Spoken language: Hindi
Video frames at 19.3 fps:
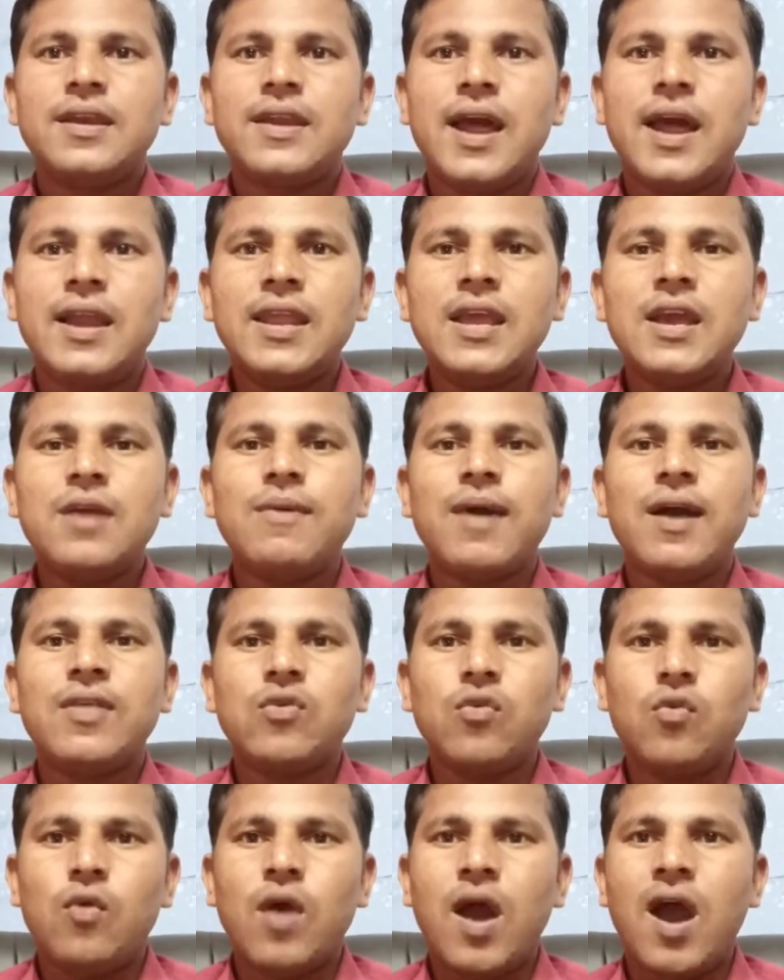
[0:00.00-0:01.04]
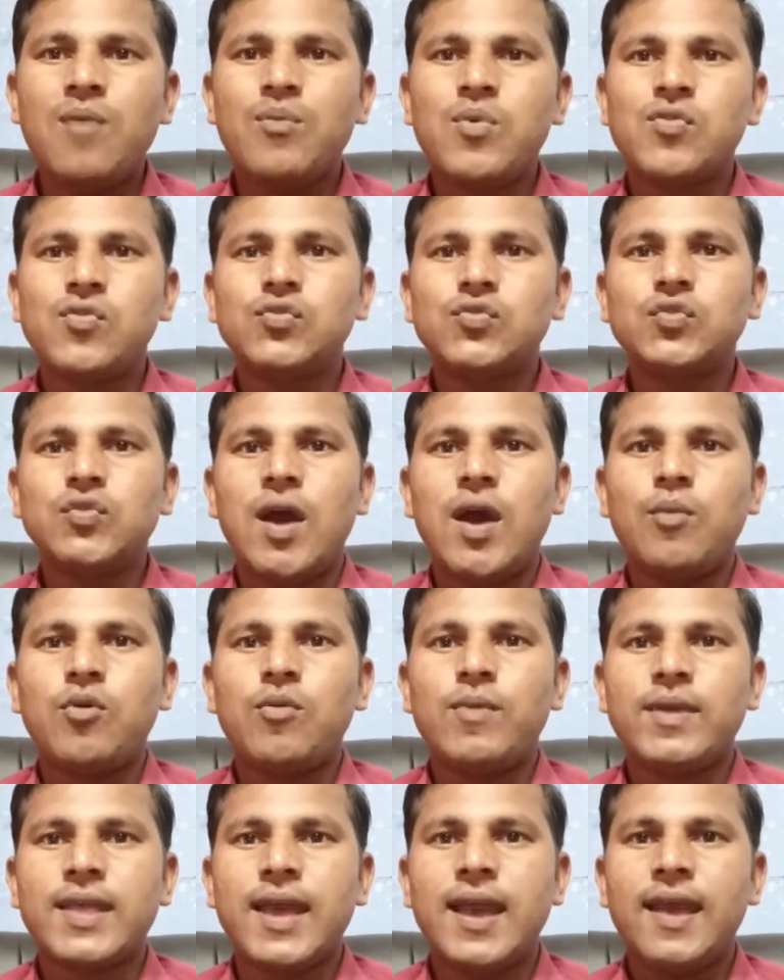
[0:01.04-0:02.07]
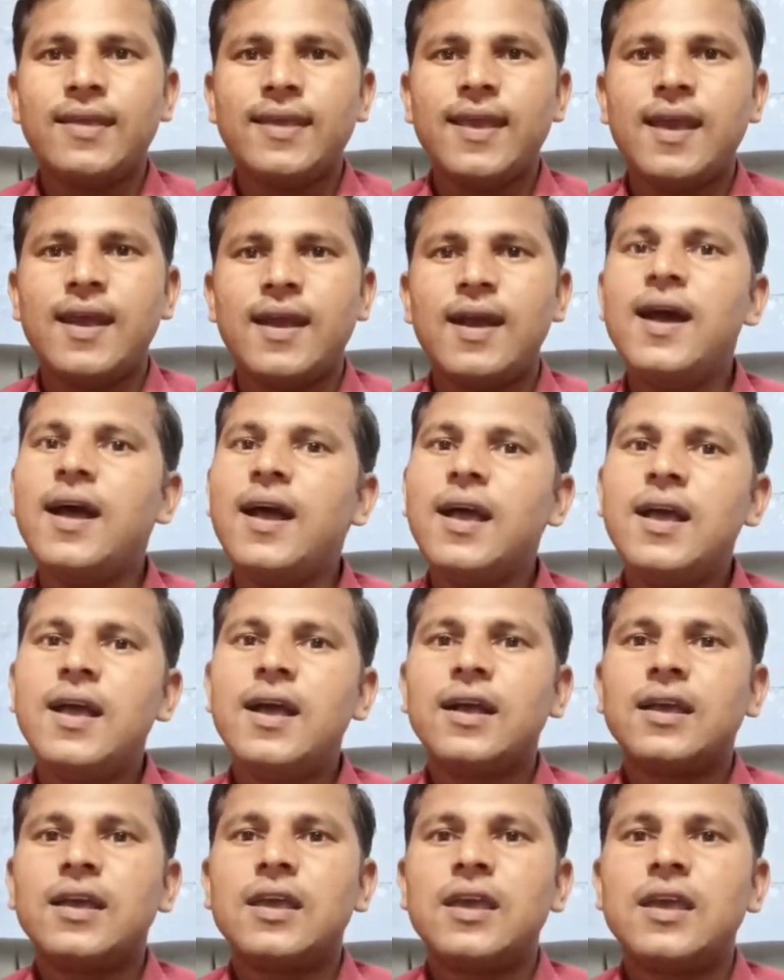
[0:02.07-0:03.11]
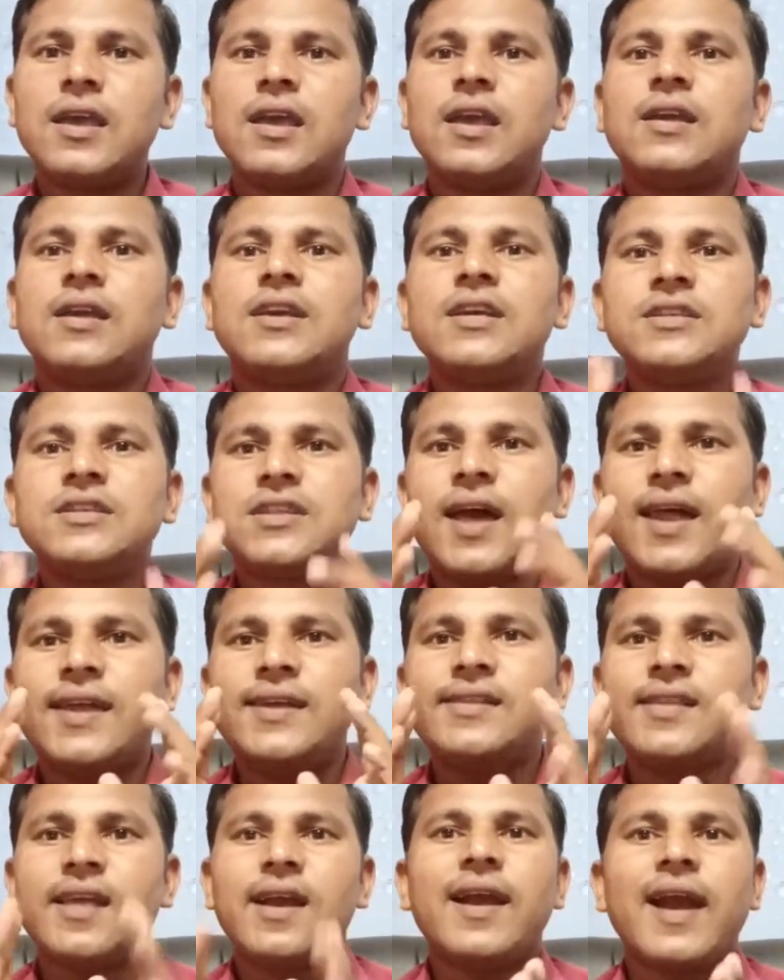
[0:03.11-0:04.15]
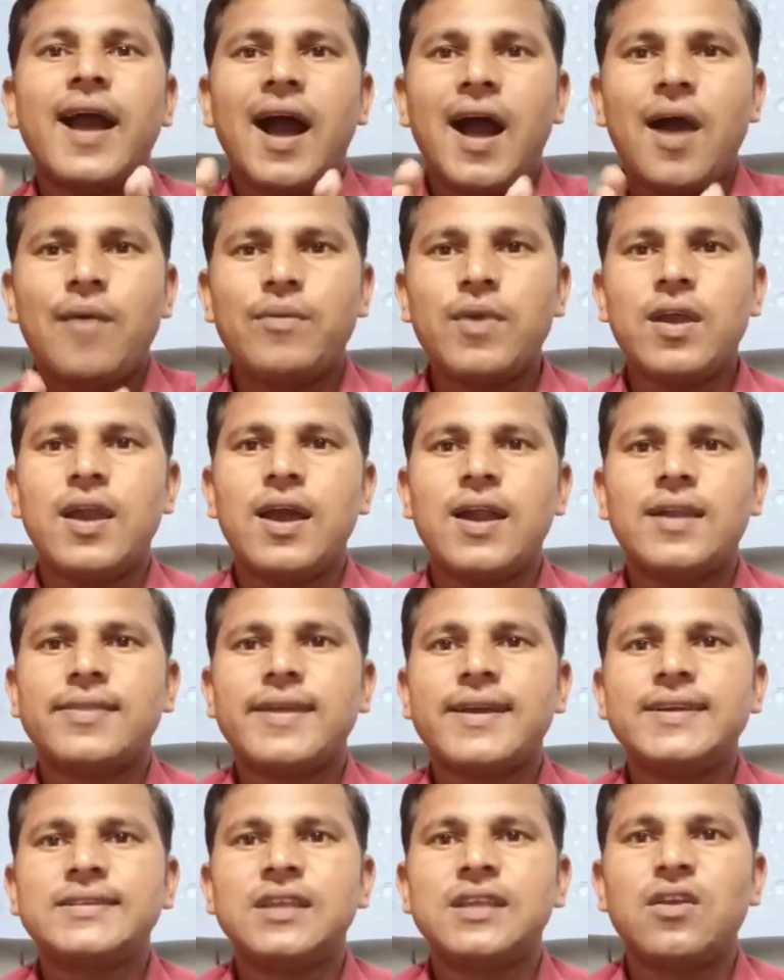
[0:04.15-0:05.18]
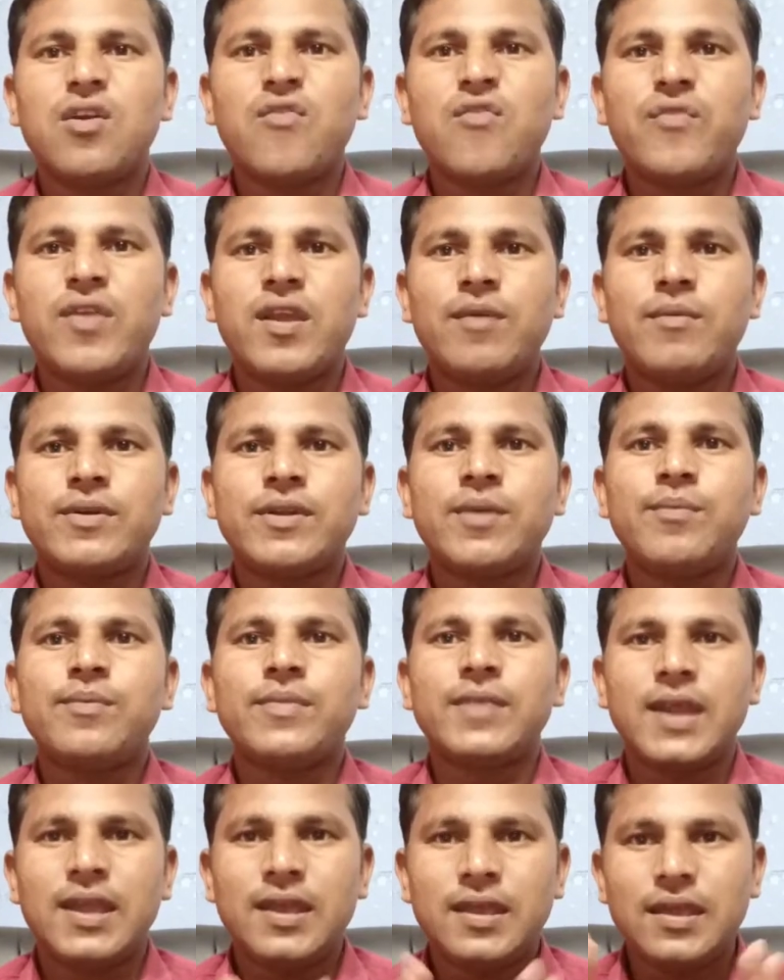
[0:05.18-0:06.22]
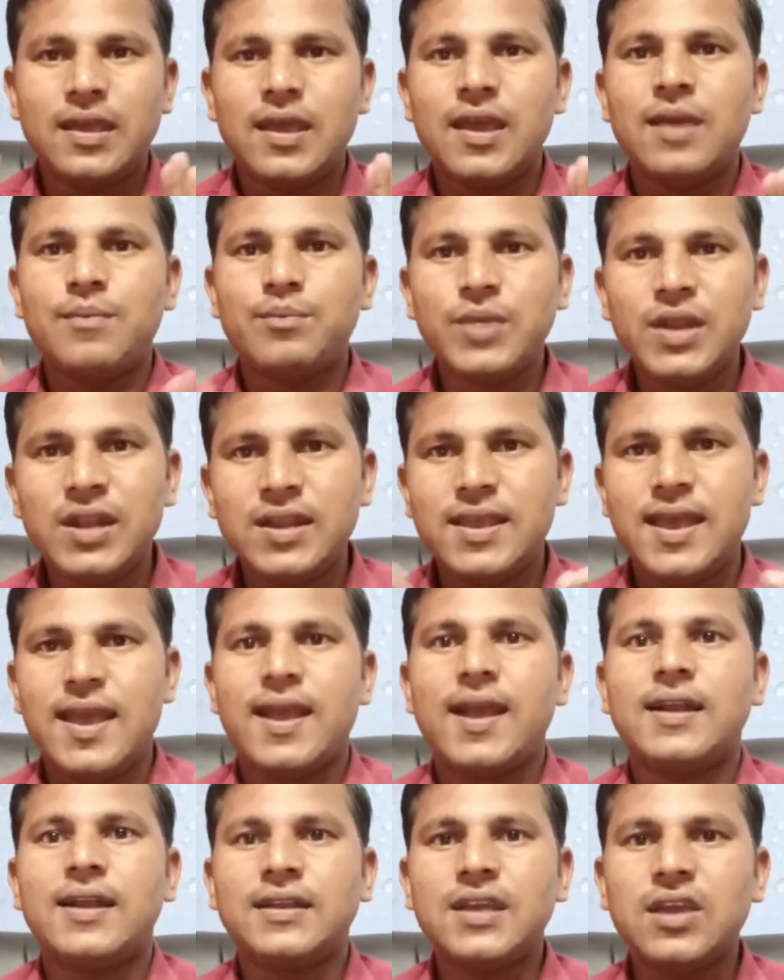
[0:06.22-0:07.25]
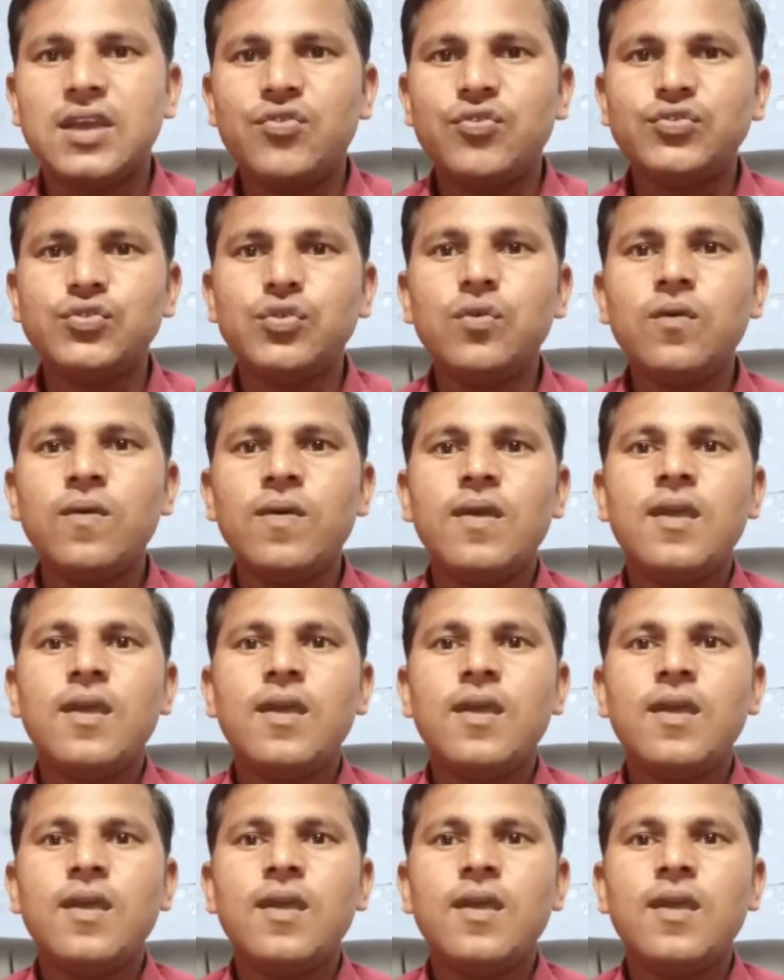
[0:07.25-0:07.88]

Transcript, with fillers: डालने के बाद वहाँ पर दोस्तों आपको बताया जाएगा कि किस तारीख तक आपके घर तक सिल्वर प्ले बटम नहीं मिल जाएगा ठीक है दोस्तों